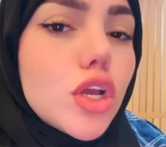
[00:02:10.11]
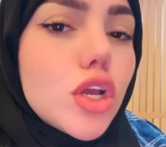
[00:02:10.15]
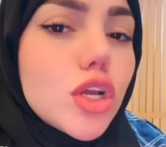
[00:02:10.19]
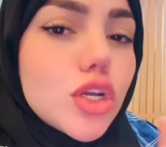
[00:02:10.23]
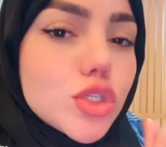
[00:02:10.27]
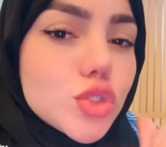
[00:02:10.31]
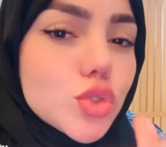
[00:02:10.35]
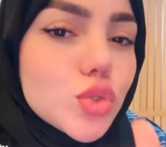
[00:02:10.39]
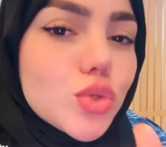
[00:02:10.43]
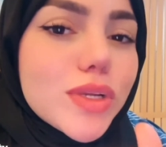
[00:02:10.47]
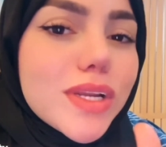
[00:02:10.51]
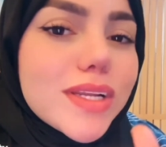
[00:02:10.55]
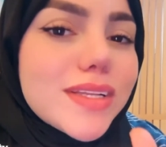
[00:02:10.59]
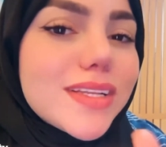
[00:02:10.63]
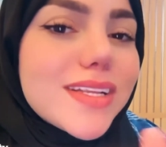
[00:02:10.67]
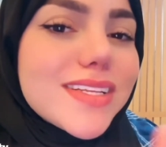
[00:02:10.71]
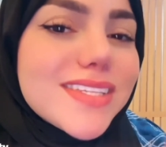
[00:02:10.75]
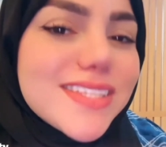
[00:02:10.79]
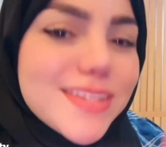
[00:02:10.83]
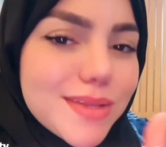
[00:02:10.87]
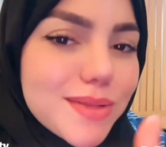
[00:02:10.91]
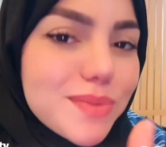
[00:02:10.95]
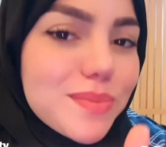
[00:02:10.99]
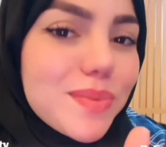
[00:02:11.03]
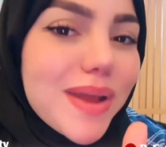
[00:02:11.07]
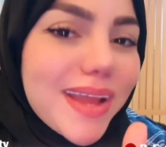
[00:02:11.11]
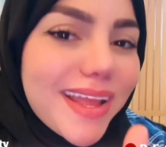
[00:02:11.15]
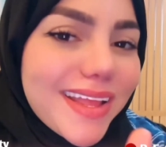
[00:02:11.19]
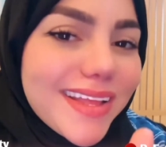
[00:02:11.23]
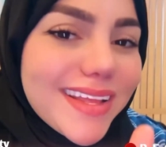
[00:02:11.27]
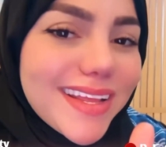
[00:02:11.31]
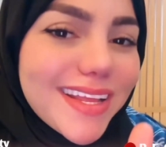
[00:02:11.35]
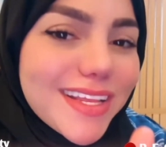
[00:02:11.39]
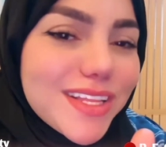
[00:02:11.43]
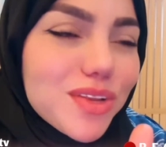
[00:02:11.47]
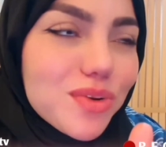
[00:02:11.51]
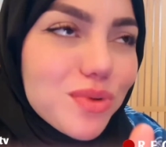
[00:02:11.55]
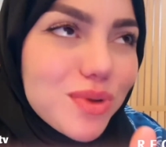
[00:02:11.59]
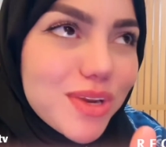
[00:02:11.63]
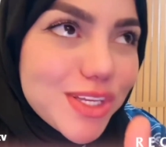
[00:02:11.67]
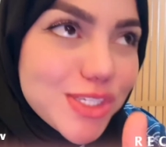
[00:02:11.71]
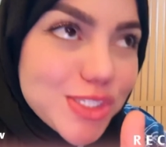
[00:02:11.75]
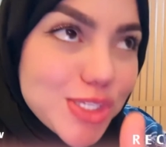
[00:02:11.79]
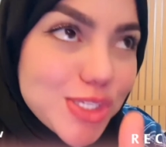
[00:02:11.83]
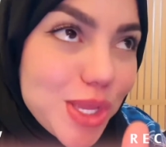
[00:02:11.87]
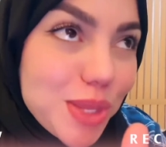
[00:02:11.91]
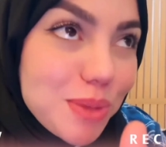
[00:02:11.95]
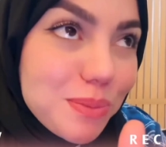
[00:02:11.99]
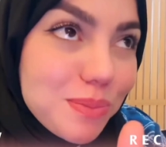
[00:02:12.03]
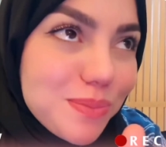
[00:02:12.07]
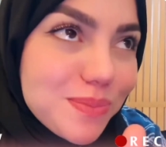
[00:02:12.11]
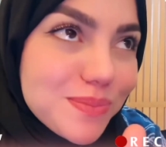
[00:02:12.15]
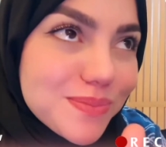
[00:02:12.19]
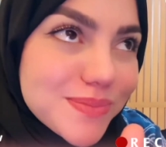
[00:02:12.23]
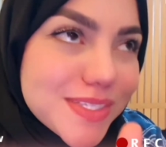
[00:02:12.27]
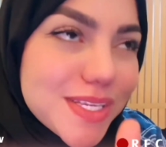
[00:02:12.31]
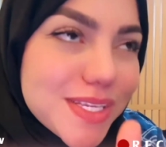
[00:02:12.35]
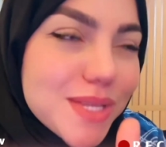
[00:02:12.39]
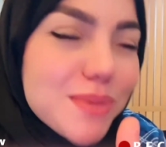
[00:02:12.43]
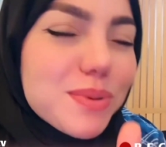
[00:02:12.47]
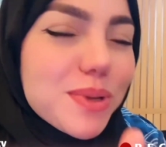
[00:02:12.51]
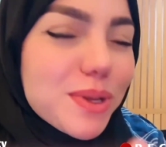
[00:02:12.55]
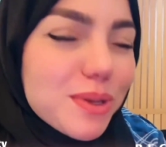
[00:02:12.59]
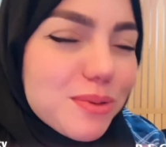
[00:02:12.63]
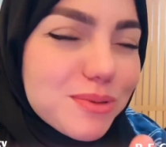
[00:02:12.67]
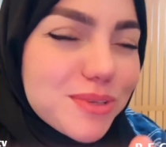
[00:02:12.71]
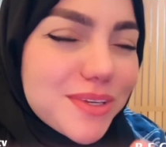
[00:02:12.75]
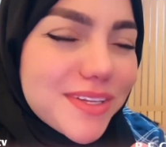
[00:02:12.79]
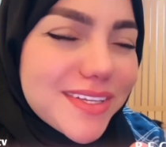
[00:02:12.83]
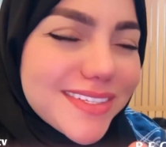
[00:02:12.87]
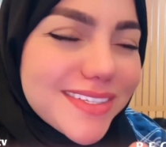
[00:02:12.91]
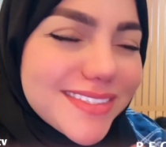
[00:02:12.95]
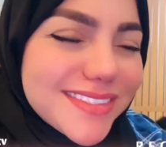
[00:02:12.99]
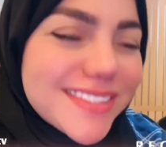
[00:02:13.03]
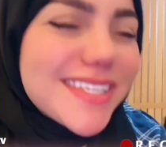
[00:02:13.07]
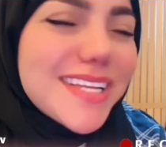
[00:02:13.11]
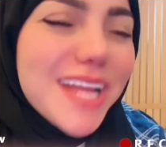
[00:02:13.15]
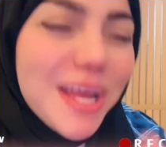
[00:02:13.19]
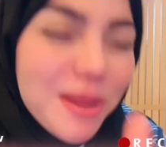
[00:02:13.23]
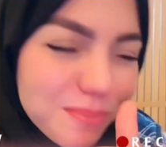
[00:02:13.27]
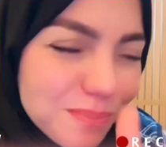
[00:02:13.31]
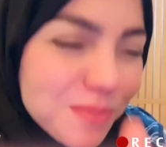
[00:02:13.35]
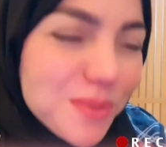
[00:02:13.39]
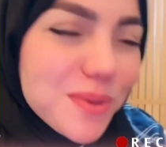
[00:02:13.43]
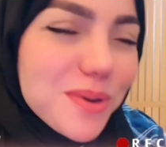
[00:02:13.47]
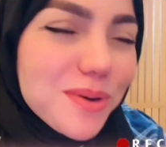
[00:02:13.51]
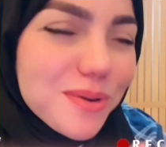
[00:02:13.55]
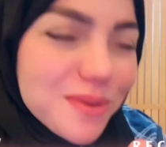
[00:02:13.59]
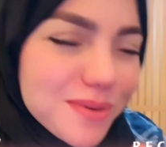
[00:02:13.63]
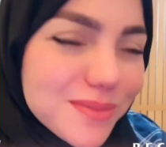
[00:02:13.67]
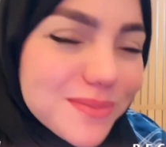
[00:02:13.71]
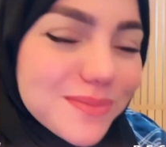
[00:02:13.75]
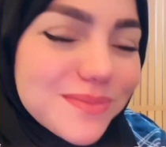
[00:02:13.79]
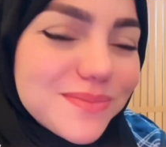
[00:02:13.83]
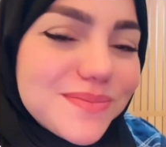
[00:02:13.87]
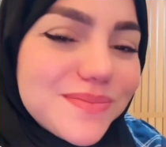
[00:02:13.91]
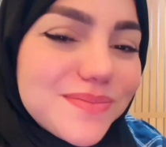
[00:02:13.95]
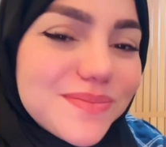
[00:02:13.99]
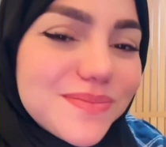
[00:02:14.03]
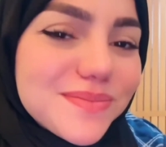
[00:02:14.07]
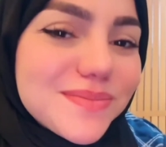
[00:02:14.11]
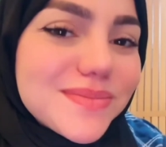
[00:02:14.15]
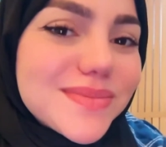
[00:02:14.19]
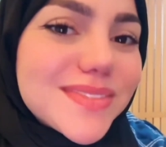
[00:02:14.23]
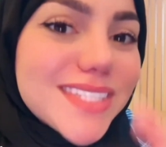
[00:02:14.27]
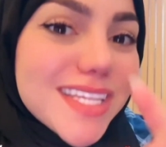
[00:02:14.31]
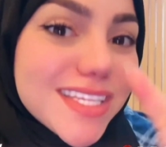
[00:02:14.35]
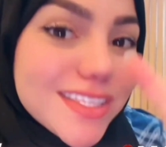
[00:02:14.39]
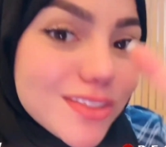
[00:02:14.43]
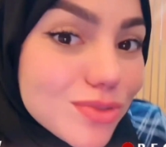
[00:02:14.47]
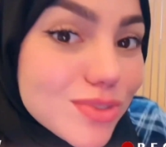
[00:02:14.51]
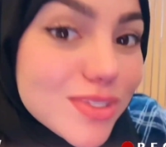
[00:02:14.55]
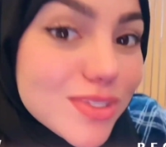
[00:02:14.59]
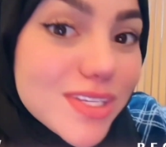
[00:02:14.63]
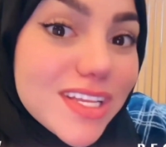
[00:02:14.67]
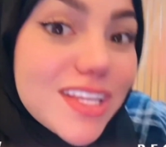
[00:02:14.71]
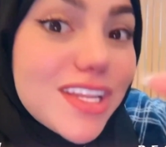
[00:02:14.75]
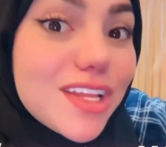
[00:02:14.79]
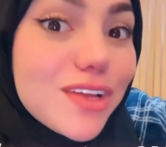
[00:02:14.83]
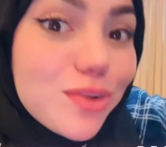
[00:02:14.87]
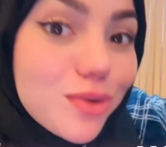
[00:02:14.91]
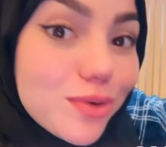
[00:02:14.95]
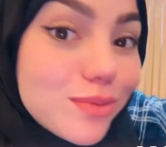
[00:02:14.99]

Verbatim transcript: شكرا الناس اللي باقيين كيديروا لي جيم تيبغيوني تنحبكم تندوز عليكم